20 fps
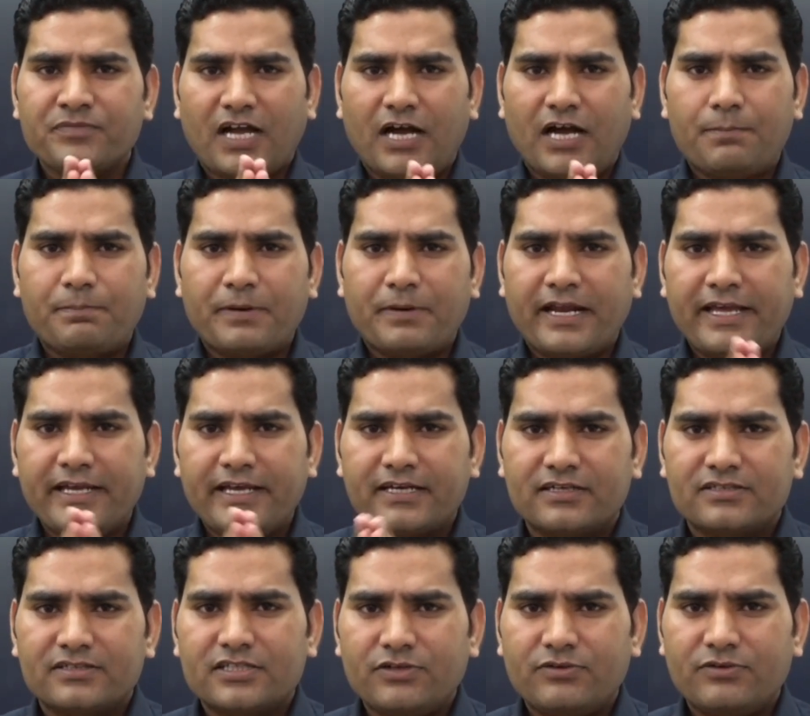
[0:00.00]
आप पढ़ाई
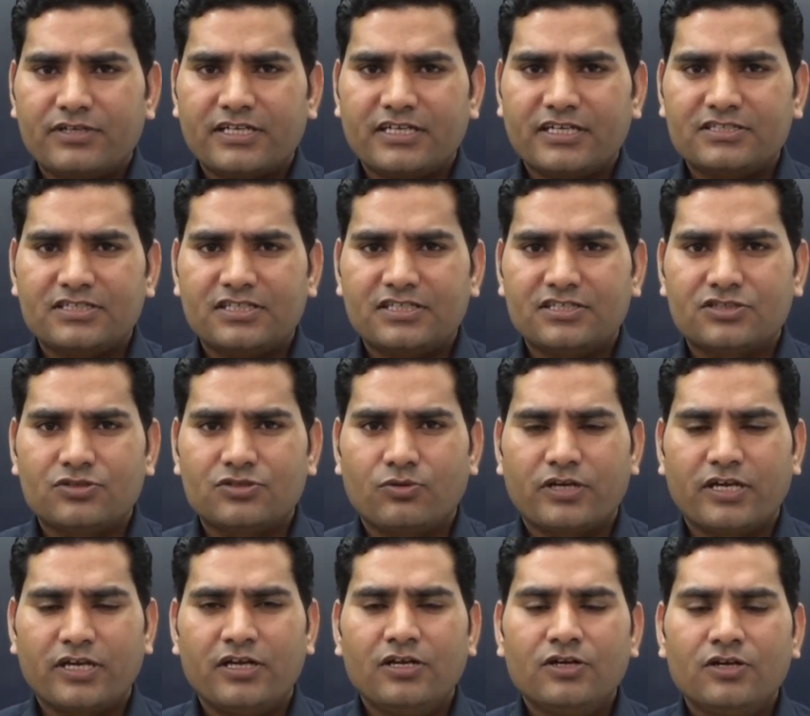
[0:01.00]
करते हुए टेस्ट सीरीज
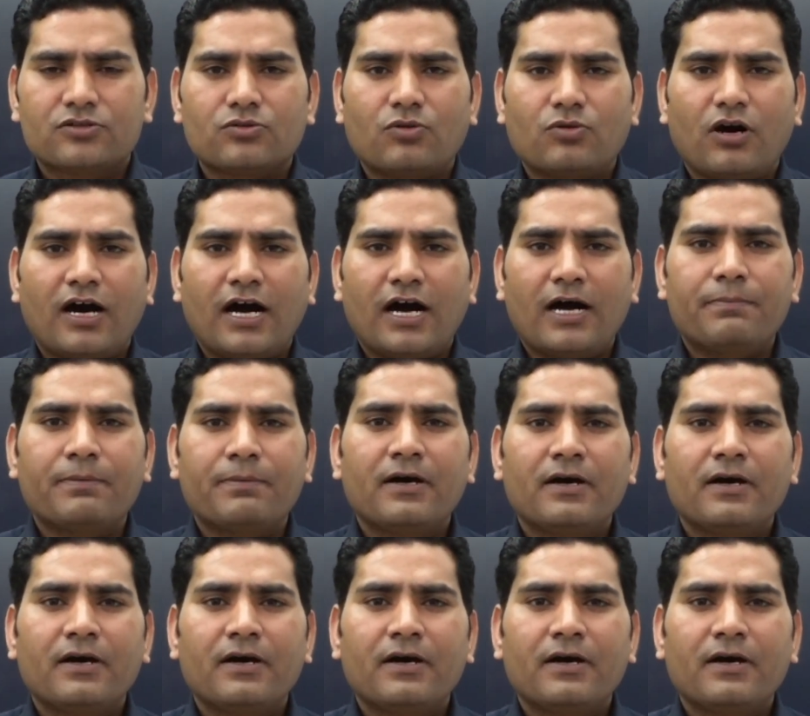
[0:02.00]
दोगे तो आप